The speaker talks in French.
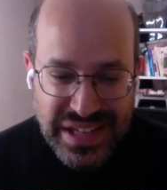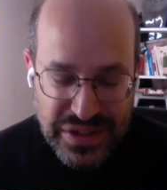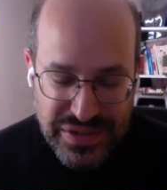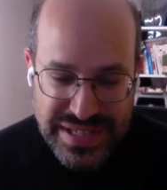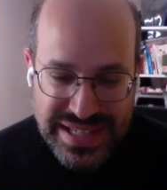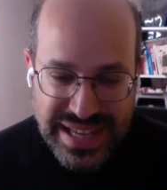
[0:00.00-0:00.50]

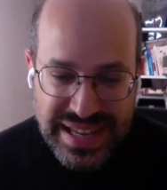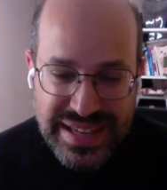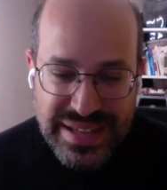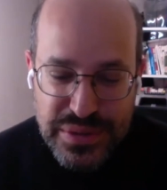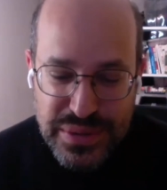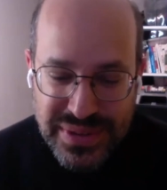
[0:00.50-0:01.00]
Je vais
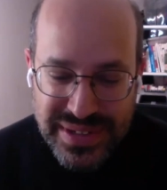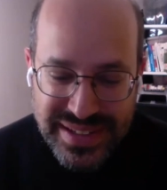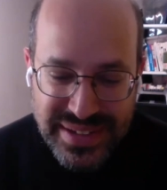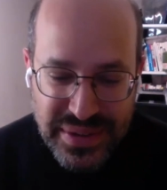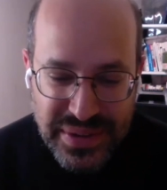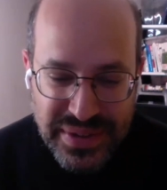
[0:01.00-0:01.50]
scaler sur
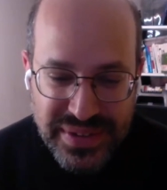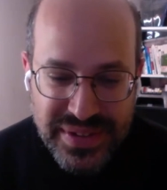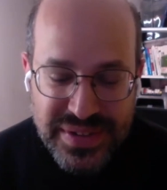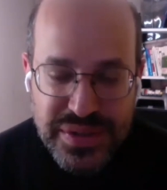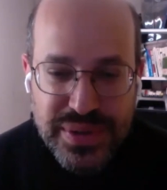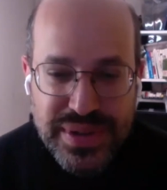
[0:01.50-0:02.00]
les
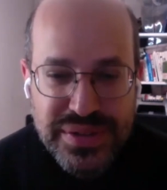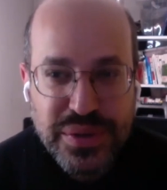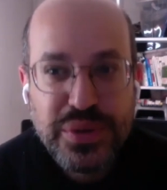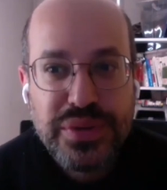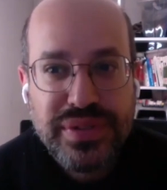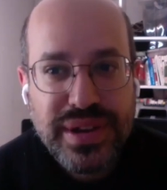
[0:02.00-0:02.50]
euh, sur les
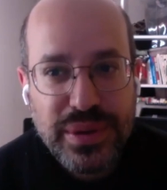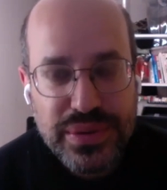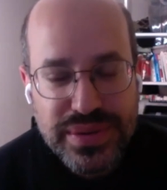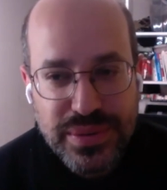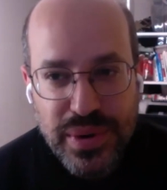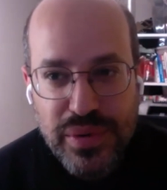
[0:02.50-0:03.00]
sur d'autres
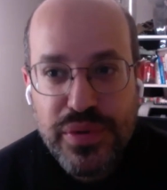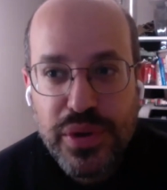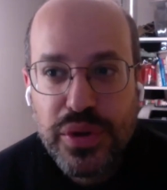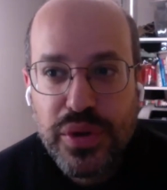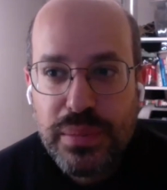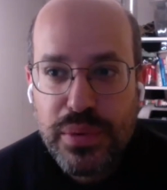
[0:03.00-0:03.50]
freelances quoi, en
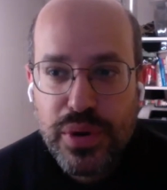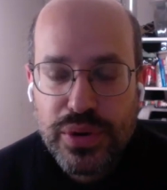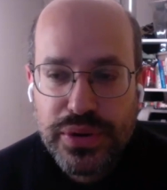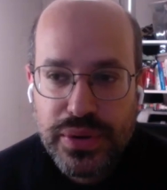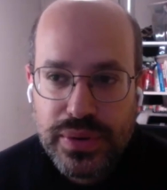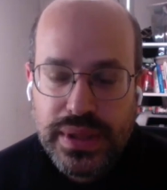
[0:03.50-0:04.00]
vendant un peu
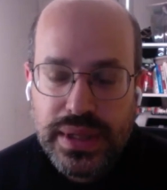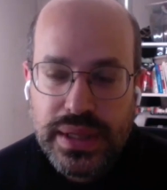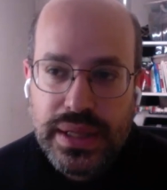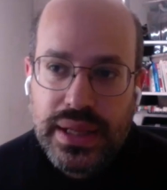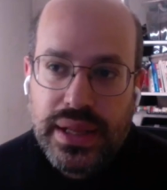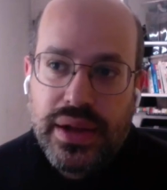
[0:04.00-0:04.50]
leur temps.
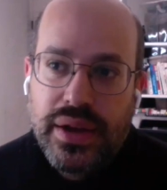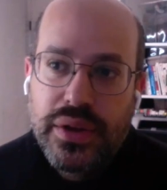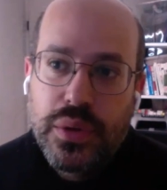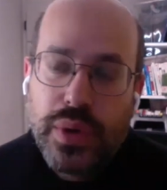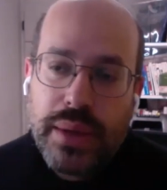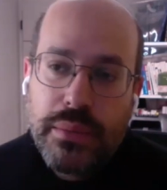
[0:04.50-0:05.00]

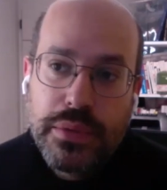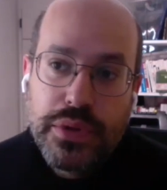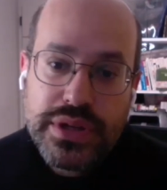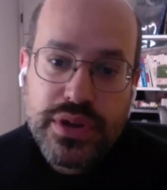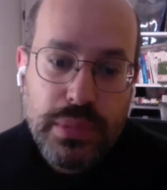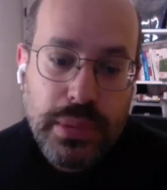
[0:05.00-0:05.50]
donc à un moment
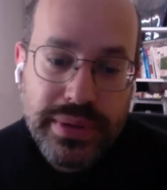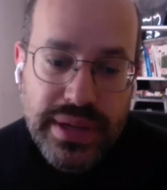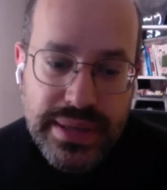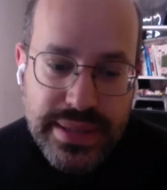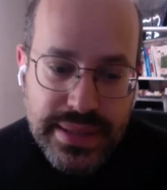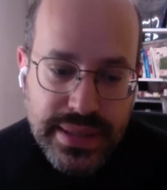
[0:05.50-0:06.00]
donné j'ai complètement
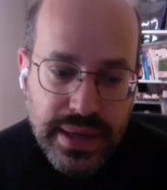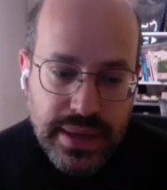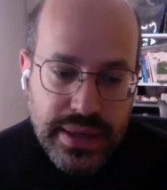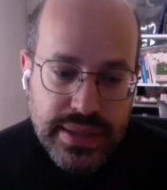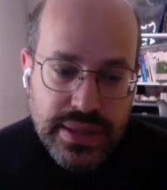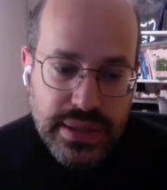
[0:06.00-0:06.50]
délaissé
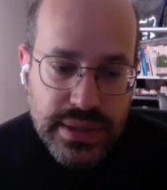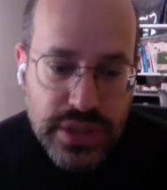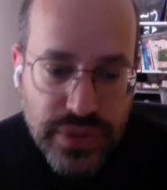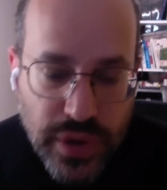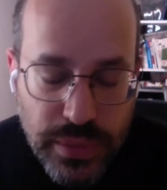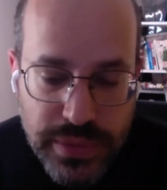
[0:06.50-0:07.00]
ça et j'ai dit
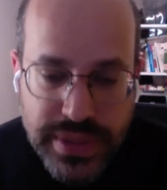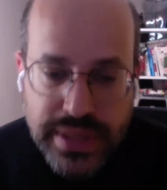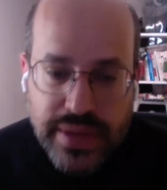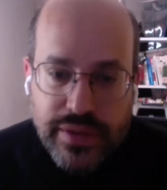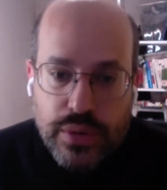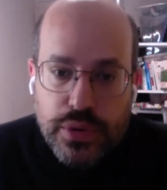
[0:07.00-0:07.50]
je vais commencer à
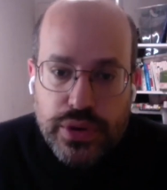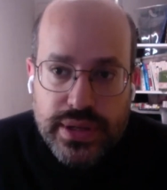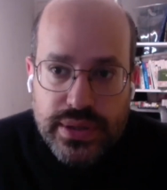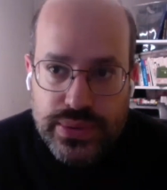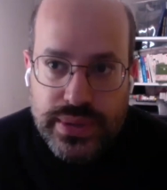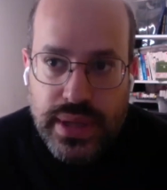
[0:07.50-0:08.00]
travailler en mode
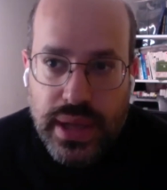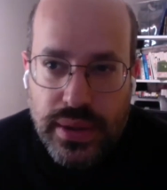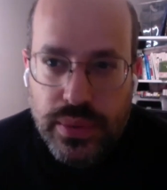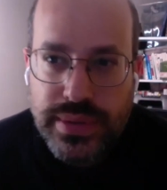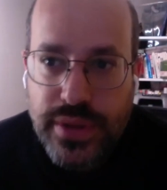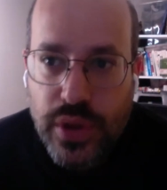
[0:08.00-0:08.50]
agence.
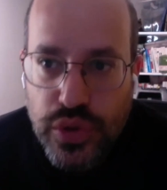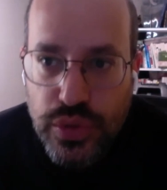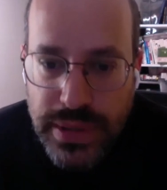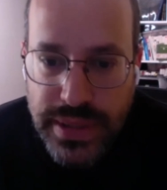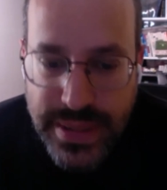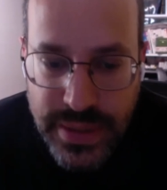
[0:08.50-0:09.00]
Donc c'était en
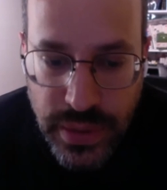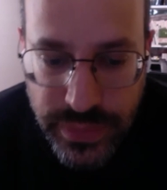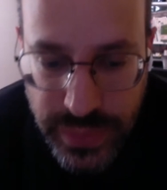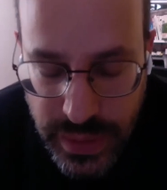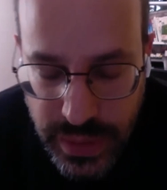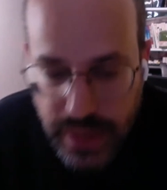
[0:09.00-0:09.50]
2019.